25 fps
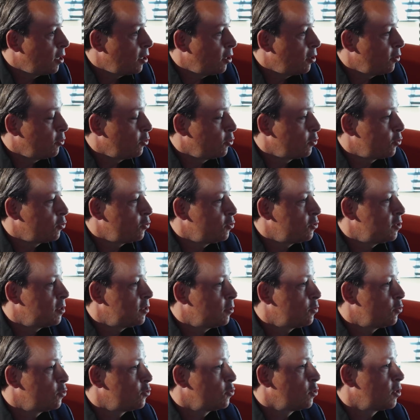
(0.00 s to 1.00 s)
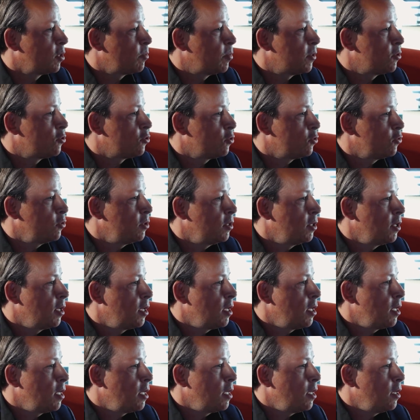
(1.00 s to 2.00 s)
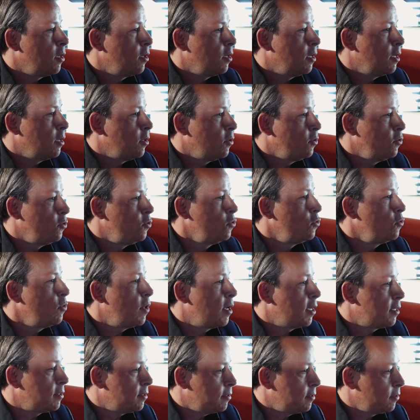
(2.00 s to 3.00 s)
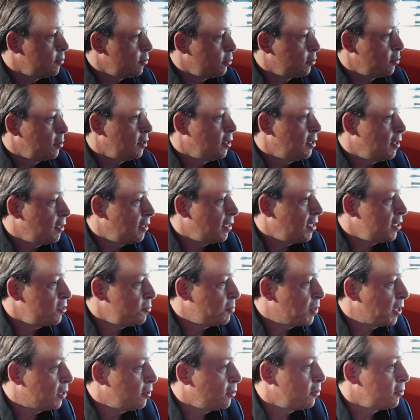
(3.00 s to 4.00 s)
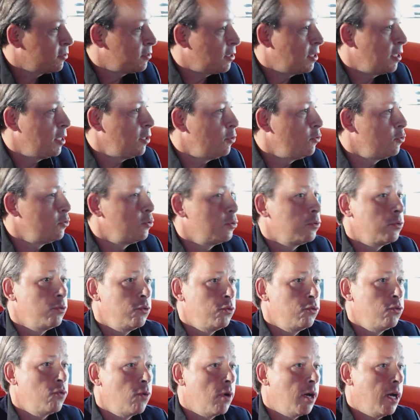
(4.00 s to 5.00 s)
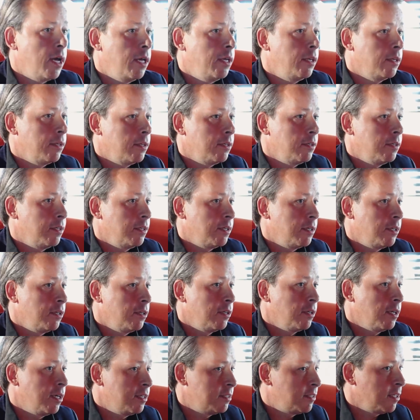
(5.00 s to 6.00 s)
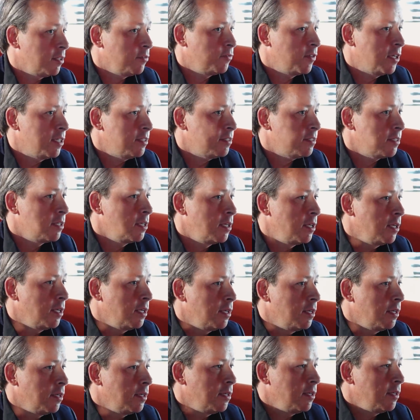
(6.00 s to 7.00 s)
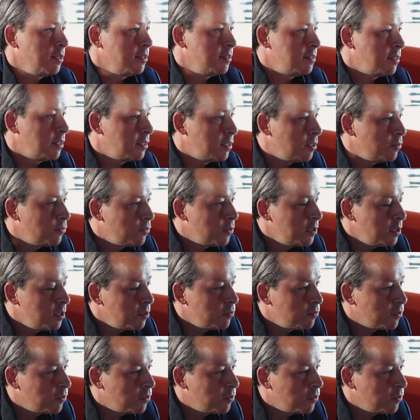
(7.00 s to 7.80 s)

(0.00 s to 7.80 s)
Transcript: Euh, donc tout ce qu'on appelle aujourd'hui UX, donc expérience, et UI, interface, ça définit